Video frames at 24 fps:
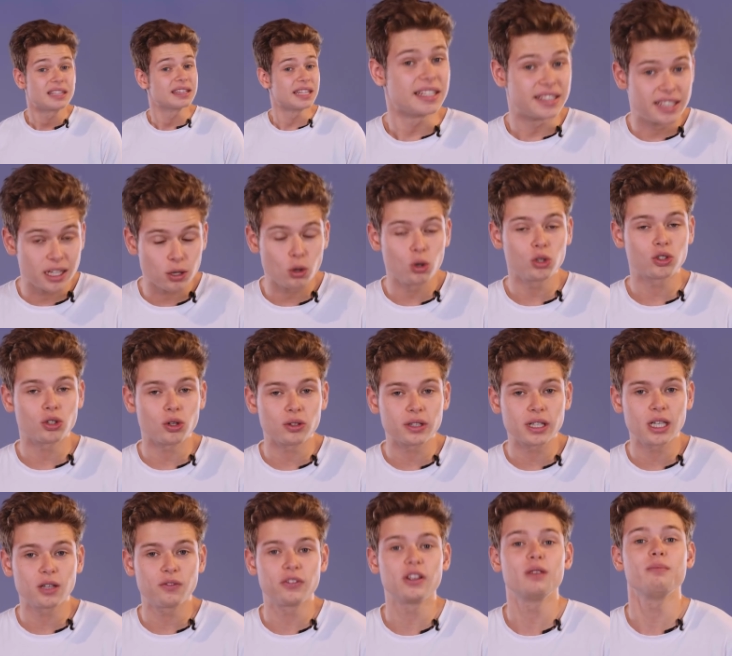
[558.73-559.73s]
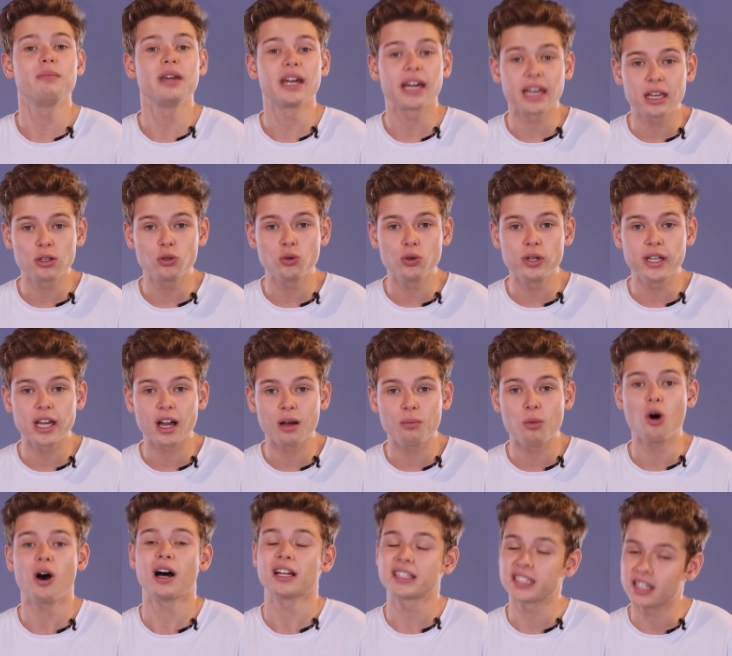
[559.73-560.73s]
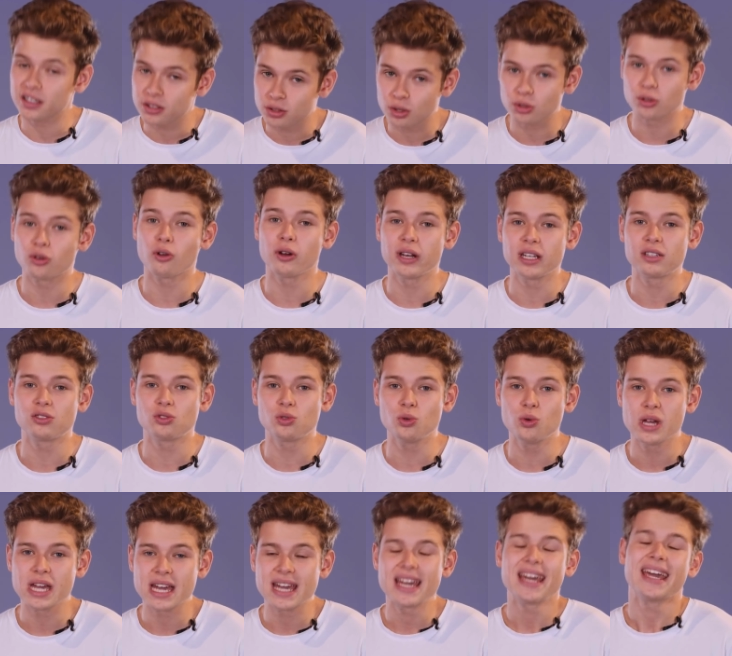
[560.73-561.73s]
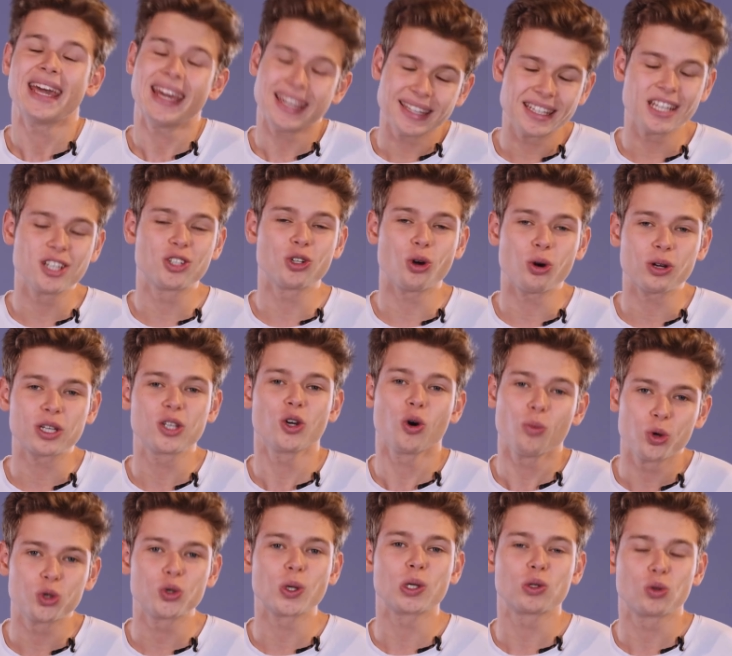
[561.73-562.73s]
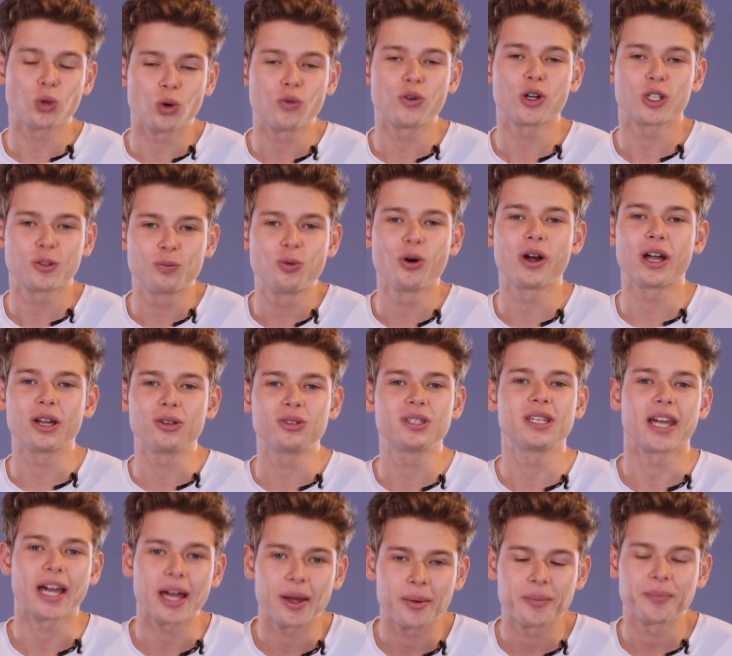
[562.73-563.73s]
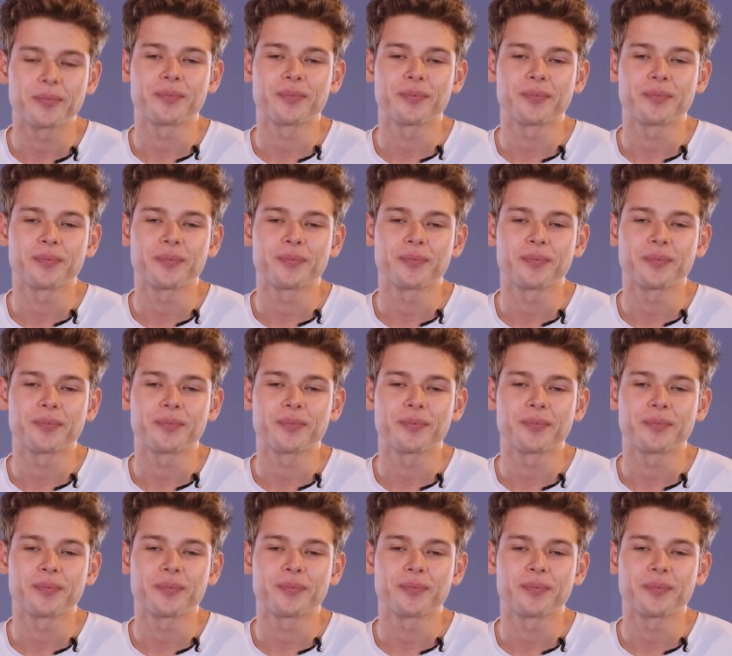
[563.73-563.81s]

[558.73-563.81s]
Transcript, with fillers: des égocentriques filmés régulièrement en train de se gueuler dessus, et des gens qui ont besoin de ton vote pour réussir.